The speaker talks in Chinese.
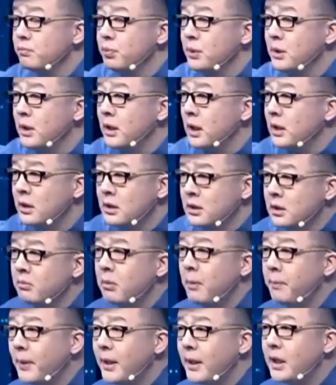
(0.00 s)
不能让他这
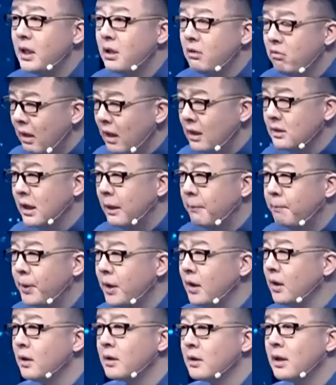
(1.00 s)
么被遗忘在
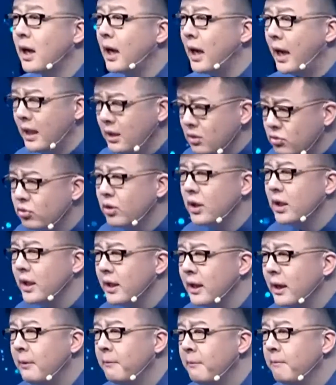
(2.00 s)
冰冷的海水
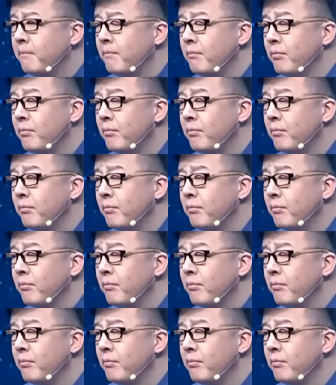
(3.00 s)
里啊！